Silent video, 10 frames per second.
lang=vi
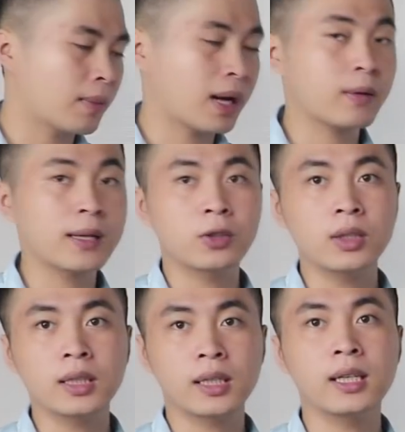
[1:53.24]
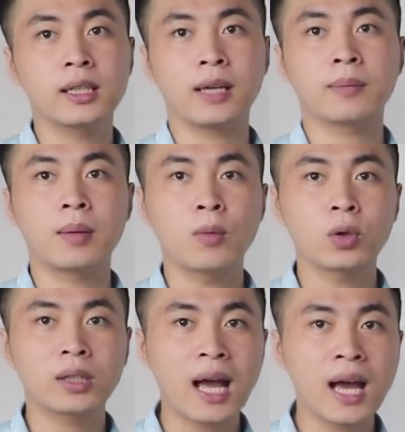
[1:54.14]
mà các bạn xuất được cái hình ảnh mà
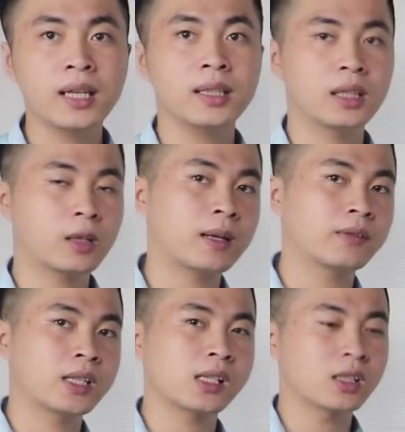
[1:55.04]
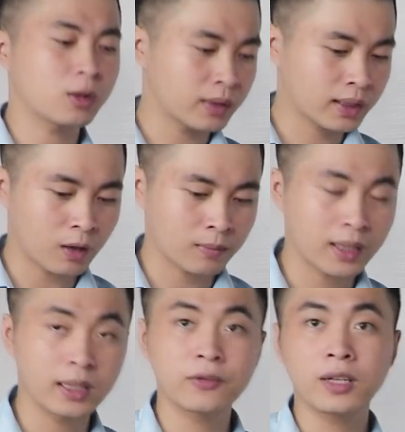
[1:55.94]
4K ấy, thì các bạn phải sử dụng cái cổng
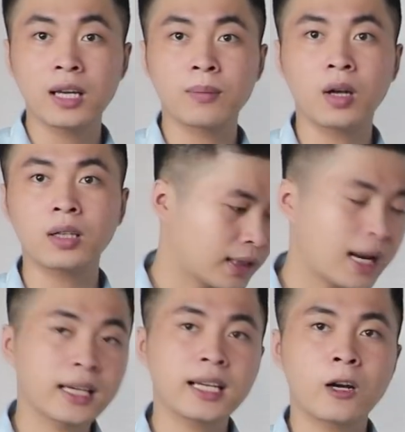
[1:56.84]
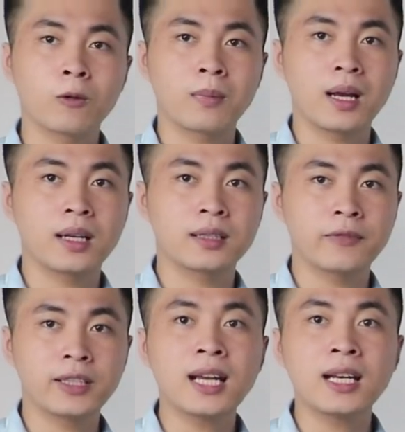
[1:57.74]
display box chính là cái cổng mà
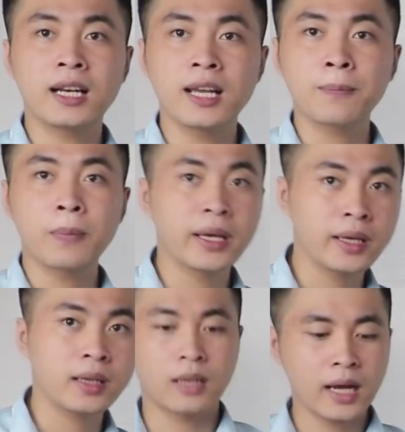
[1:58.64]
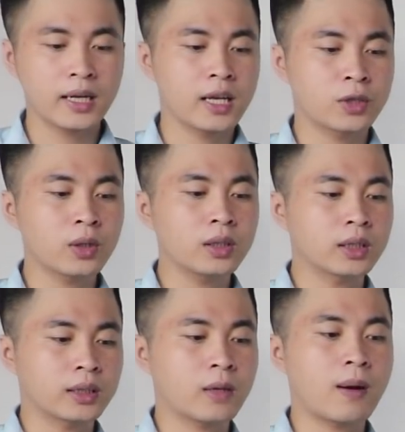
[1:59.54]
viết tắt là DP ấy. đây để xuất
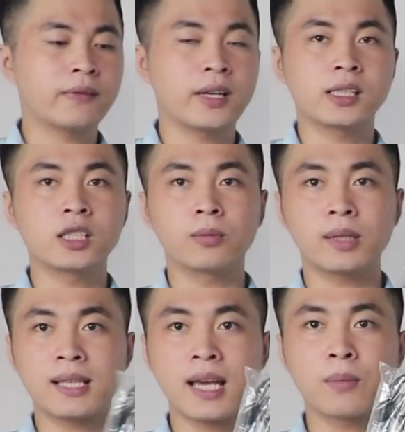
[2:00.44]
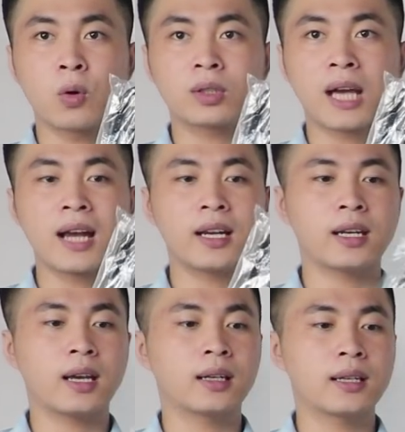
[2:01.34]
được thì các bạn phải sử dụng cái dây 4K này
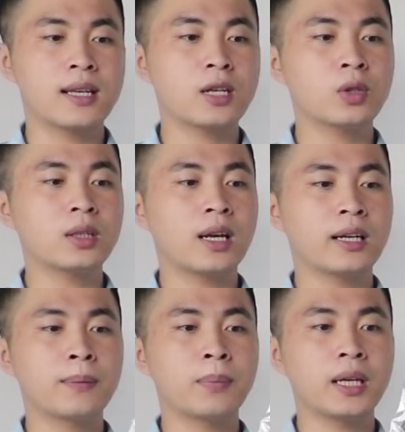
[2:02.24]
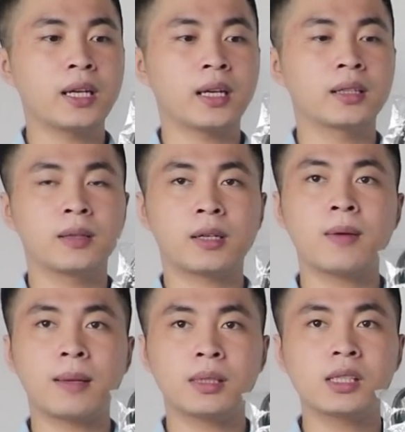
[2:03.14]
này cái dây xuất uh, ờ, DP này thì các
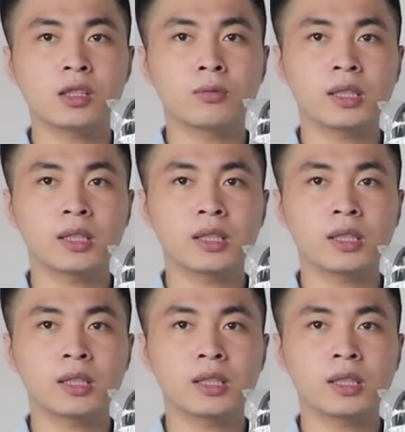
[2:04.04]
bạn mới sử dụng